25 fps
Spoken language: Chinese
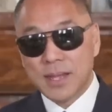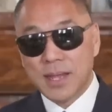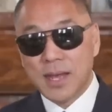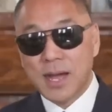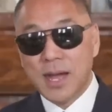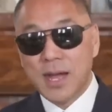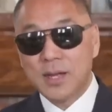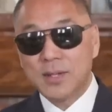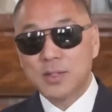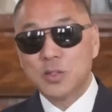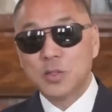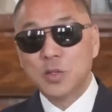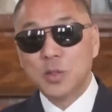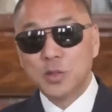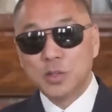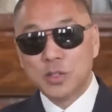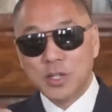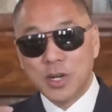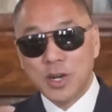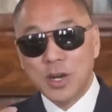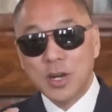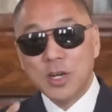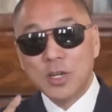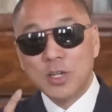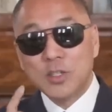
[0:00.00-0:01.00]
啊，就
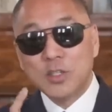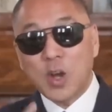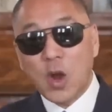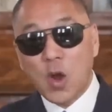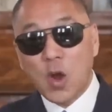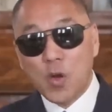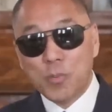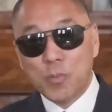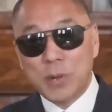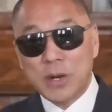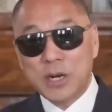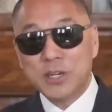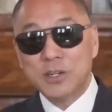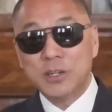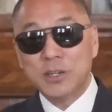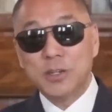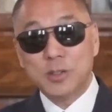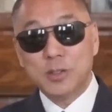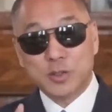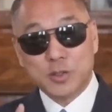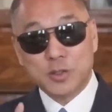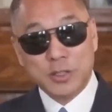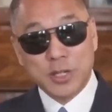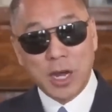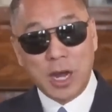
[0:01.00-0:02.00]
是赵本
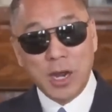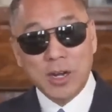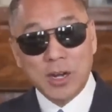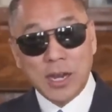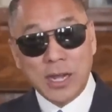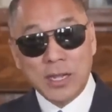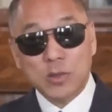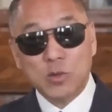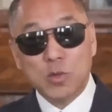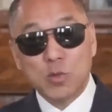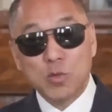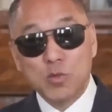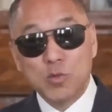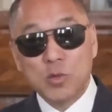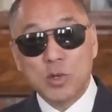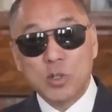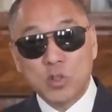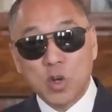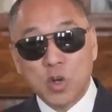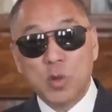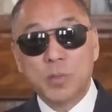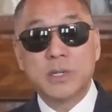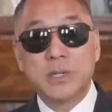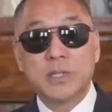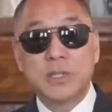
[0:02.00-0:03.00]
杨澜通过
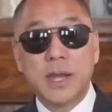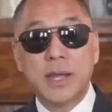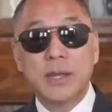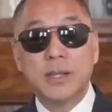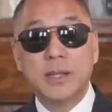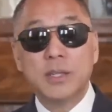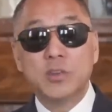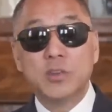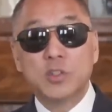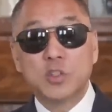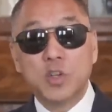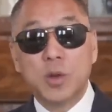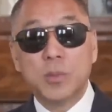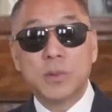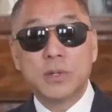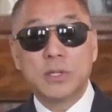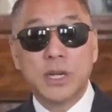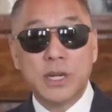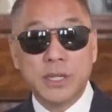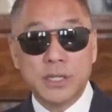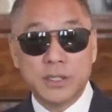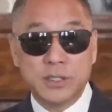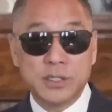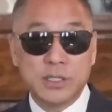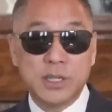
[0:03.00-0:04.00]
赵本山，因为赵本
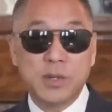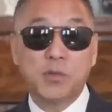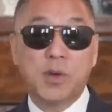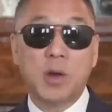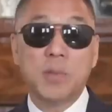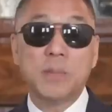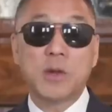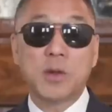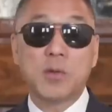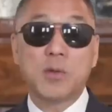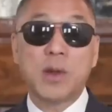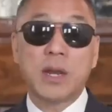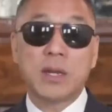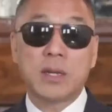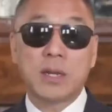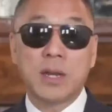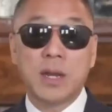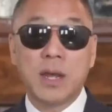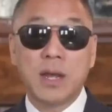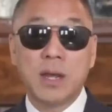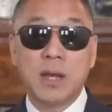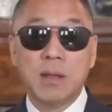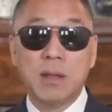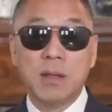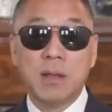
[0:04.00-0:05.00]
山已经跟王敏挂上了，
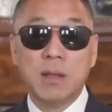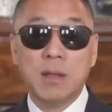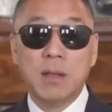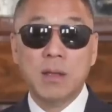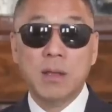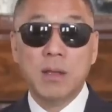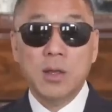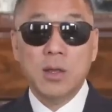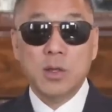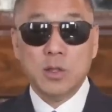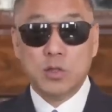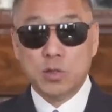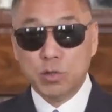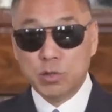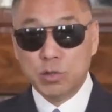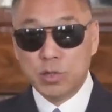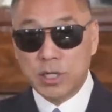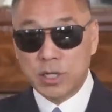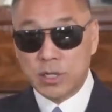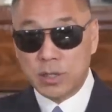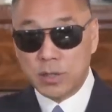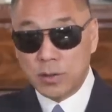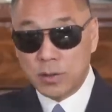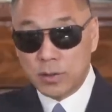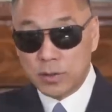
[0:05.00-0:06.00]
就
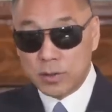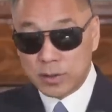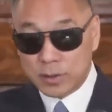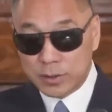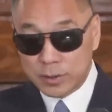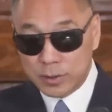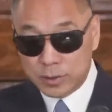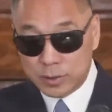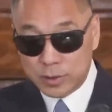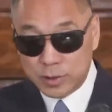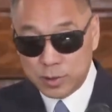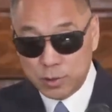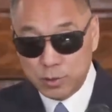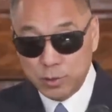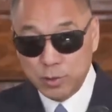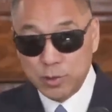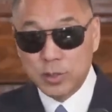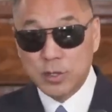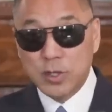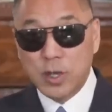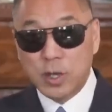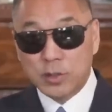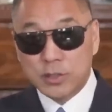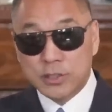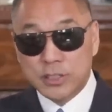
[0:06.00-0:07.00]
是
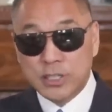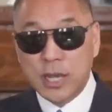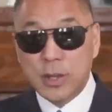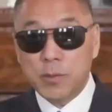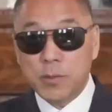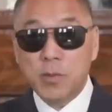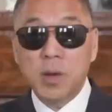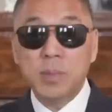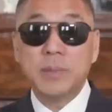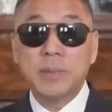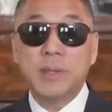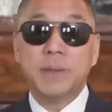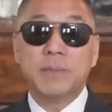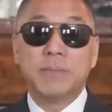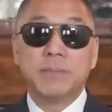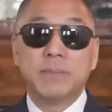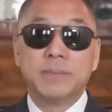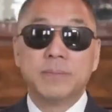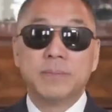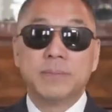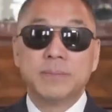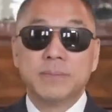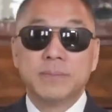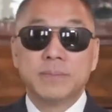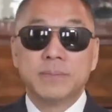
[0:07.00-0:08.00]
去要见王敏，
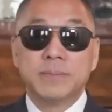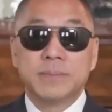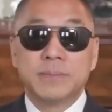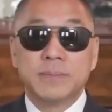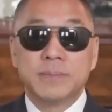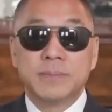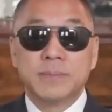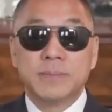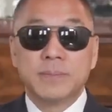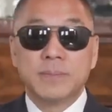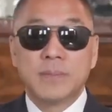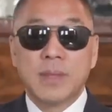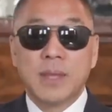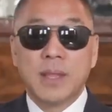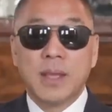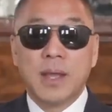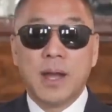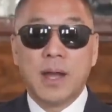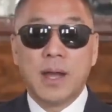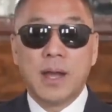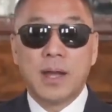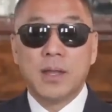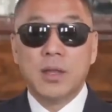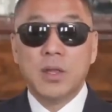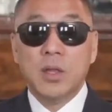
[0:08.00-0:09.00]

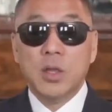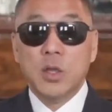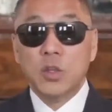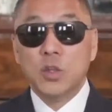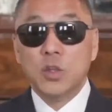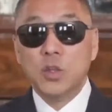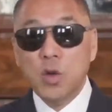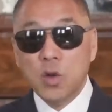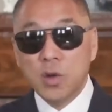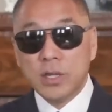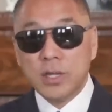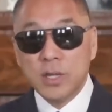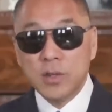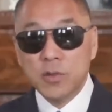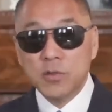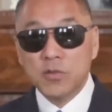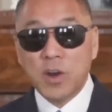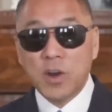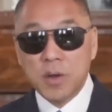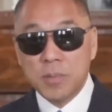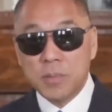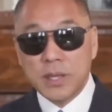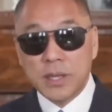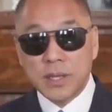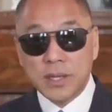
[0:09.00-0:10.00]
啊，要跟
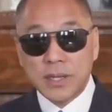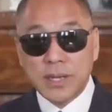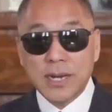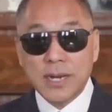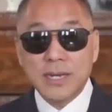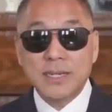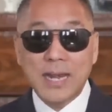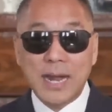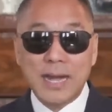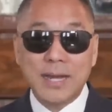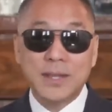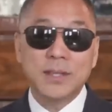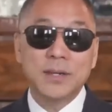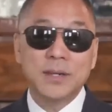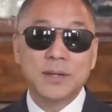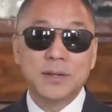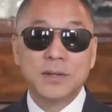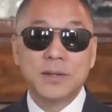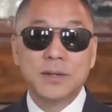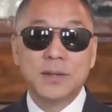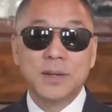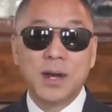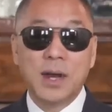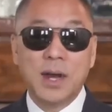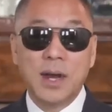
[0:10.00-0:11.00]
王敏干啥呢？
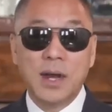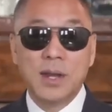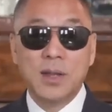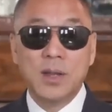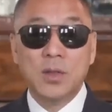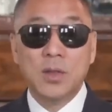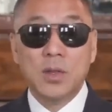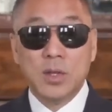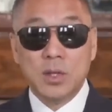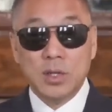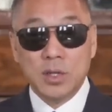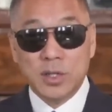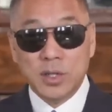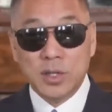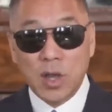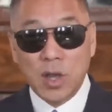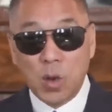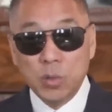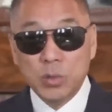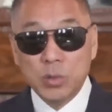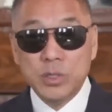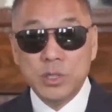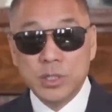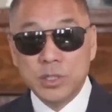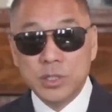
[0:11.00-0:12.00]
啊，
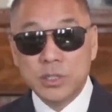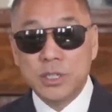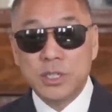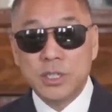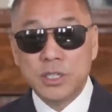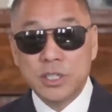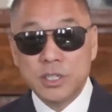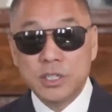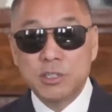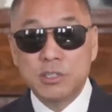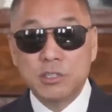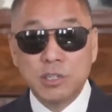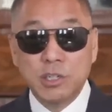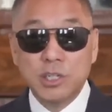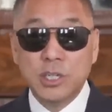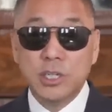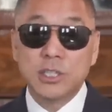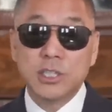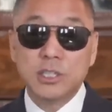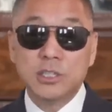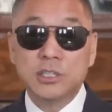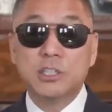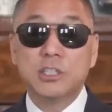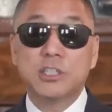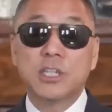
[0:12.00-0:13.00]
辽宁的一系列
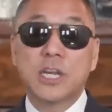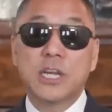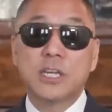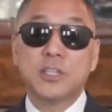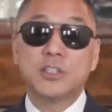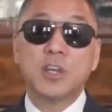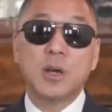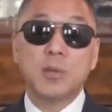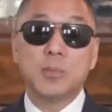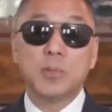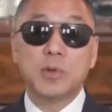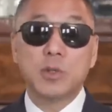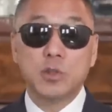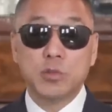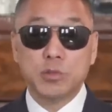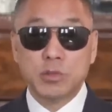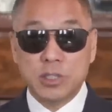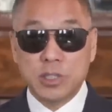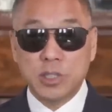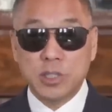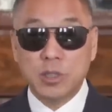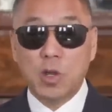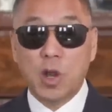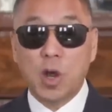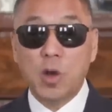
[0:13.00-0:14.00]
的地产项目，有
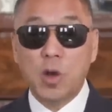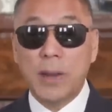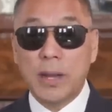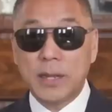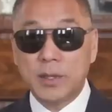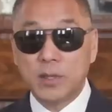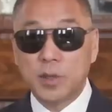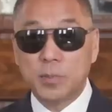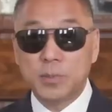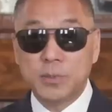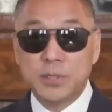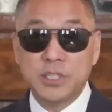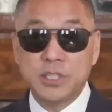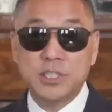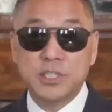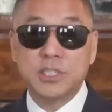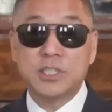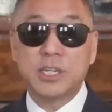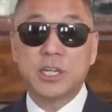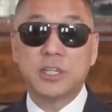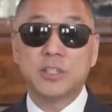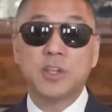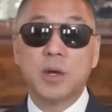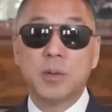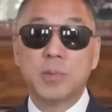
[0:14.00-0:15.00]
老板要批地
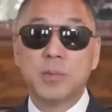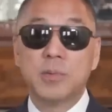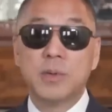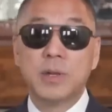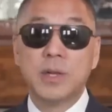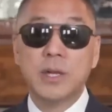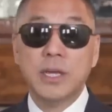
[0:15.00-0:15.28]
产项目，